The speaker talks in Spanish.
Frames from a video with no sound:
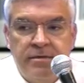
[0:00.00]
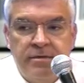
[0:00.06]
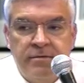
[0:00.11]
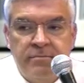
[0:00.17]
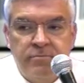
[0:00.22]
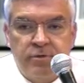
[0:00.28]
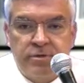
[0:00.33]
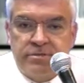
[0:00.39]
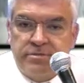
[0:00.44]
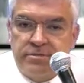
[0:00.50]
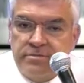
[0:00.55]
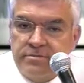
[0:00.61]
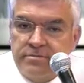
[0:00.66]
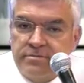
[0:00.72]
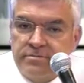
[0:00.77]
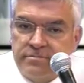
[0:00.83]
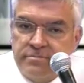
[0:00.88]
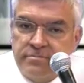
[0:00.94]
pues
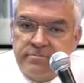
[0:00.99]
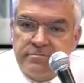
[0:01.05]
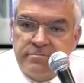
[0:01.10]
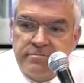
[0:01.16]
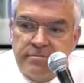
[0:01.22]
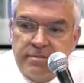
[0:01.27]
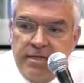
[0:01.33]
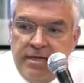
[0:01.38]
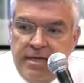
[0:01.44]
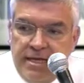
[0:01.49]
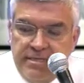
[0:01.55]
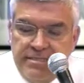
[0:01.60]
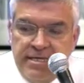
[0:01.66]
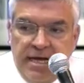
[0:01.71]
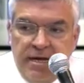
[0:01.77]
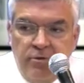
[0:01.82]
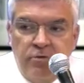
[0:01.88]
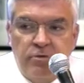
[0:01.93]
es
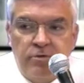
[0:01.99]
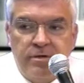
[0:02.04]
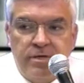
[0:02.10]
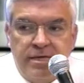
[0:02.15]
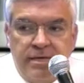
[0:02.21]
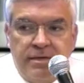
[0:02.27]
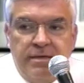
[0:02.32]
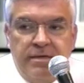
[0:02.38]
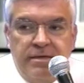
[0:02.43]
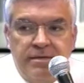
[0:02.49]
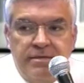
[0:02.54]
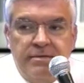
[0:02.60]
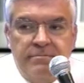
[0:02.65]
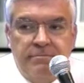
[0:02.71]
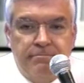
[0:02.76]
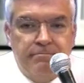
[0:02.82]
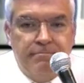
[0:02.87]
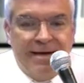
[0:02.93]
algo que
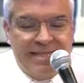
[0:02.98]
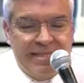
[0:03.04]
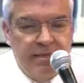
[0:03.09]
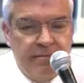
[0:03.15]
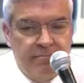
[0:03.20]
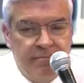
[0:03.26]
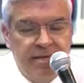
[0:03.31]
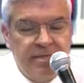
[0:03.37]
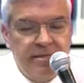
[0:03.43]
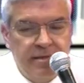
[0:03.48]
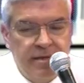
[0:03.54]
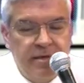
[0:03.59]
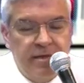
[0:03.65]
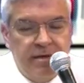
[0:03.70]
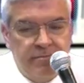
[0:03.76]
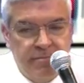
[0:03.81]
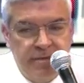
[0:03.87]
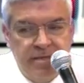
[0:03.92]

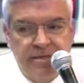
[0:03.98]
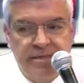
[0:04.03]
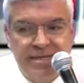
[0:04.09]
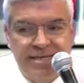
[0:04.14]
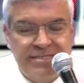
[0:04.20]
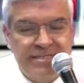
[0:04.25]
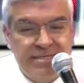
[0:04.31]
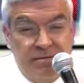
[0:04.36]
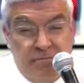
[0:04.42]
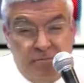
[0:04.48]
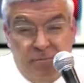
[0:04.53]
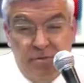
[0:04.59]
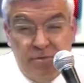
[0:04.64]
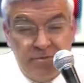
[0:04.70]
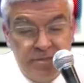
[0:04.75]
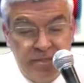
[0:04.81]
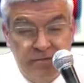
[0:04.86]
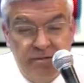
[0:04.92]
matemáticamente es
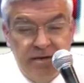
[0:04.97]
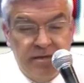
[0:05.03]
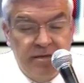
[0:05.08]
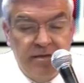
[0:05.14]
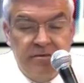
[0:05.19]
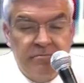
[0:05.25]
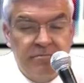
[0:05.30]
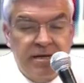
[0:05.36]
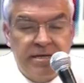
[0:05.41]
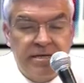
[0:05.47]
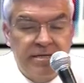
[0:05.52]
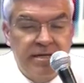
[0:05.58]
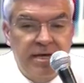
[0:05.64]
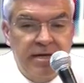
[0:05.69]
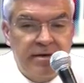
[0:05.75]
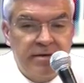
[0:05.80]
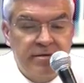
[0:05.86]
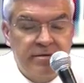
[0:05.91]
imposible de
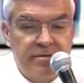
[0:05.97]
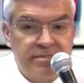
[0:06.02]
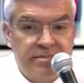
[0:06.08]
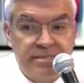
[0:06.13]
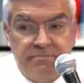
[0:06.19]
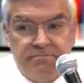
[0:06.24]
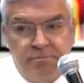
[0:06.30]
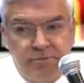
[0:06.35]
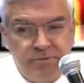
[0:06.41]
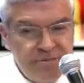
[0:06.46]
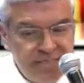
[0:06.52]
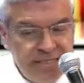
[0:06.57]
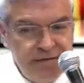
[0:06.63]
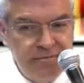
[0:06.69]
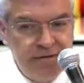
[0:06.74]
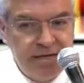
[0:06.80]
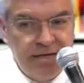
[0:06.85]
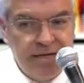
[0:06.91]
imaginar, es
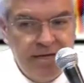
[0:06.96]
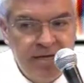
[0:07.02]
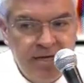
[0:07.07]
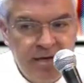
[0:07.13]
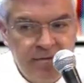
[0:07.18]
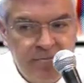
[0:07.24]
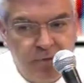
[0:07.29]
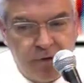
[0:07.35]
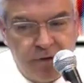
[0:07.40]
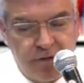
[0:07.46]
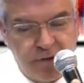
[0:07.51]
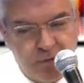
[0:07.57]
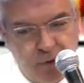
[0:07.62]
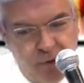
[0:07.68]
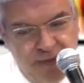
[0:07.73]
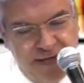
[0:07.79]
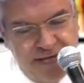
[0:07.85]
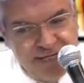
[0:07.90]
imposible, porque
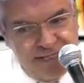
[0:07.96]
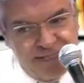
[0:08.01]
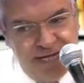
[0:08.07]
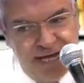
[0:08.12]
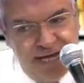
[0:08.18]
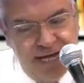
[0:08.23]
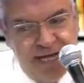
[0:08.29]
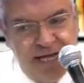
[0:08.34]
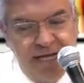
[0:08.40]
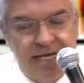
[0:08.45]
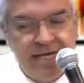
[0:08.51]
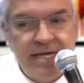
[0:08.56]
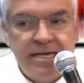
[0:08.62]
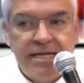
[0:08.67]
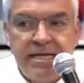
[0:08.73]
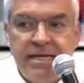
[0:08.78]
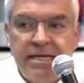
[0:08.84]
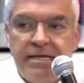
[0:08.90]
toda esa
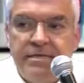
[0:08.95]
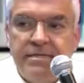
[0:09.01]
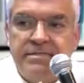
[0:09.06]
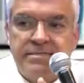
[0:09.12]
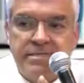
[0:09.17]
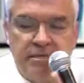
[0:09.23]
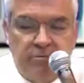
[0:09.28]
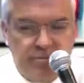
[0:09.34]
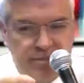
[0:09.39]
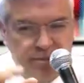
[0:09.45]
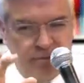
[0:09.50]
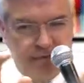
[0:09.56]
eh, situación